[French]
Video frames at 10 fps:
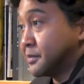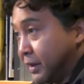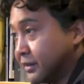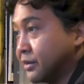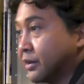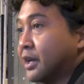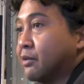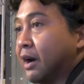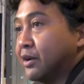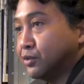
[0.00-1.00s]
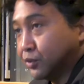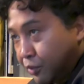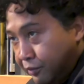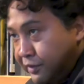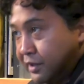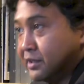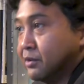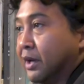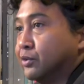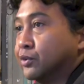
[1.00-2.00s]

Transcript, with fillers: j'espère d'ailleurs qu'elle aura une autre vie, et il y aura